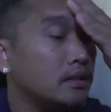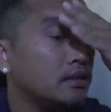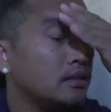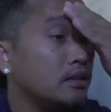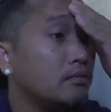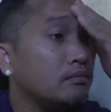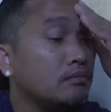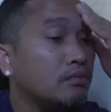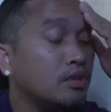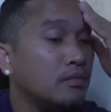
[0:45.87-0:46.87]
nhầm
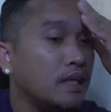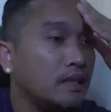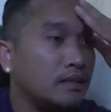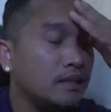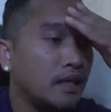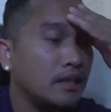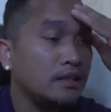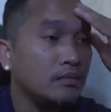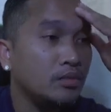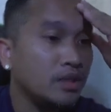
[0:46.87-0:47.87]
nhầm lên tràn
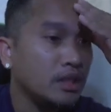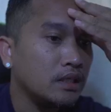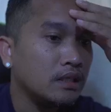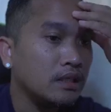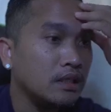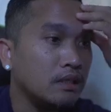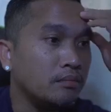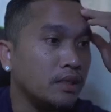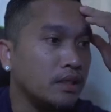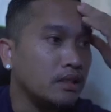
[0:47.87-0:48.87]
cho mũi lờ đê để
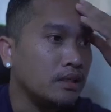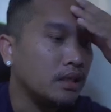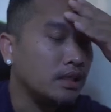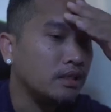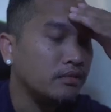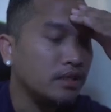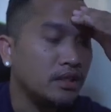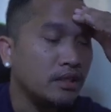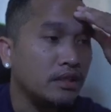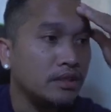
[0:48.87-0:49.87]
về lên cho bên này
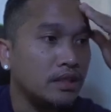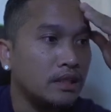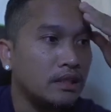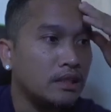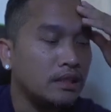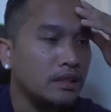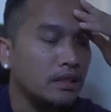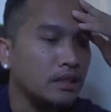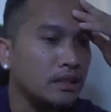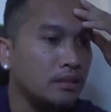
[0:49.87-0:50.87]
chất nữa nè
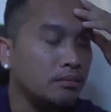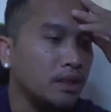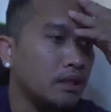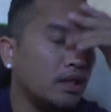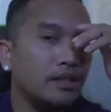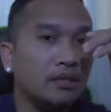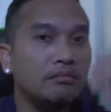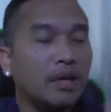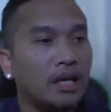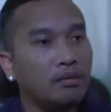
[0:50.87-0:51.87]
thì về clay dựng
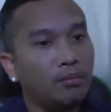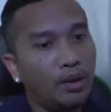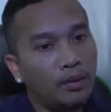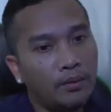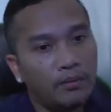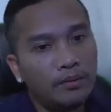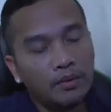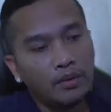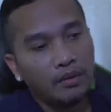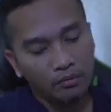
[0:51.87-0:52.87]
bạc máu
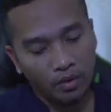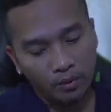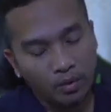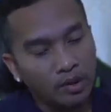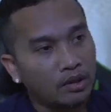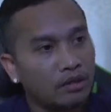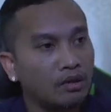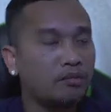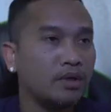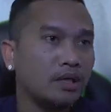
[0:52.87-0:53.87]
bọc ôn này
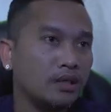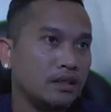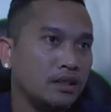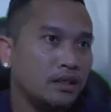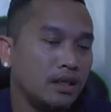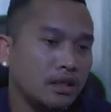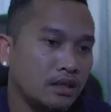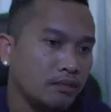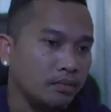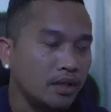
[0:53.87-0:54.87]
thọt ở lờ đê đang
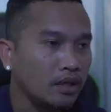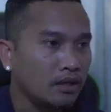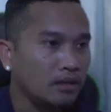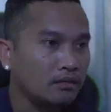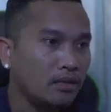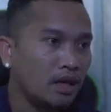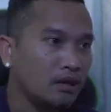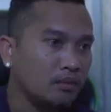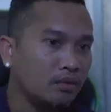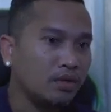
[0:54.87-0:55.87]
ngày về clay dựng bạc
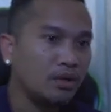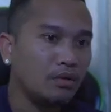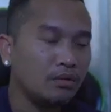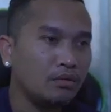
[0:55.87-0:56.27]
máu về load